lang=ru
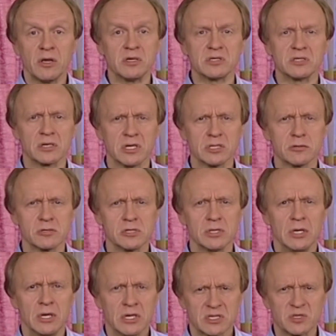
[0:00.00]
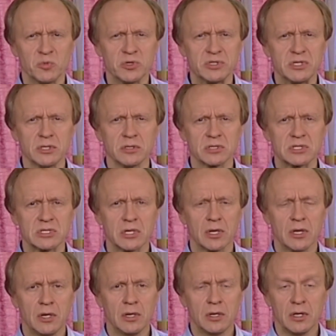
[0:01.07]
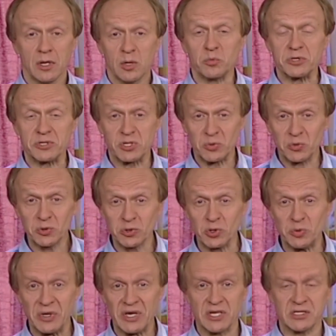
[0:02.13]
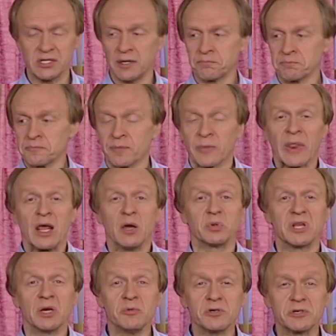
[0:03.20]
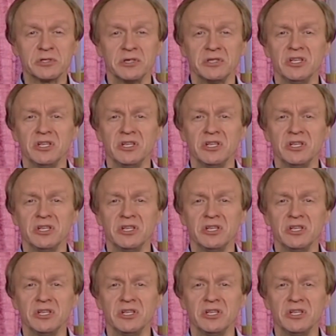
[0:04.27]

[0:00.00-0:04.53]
и сразу же смутился. Почему, думаете? Потому что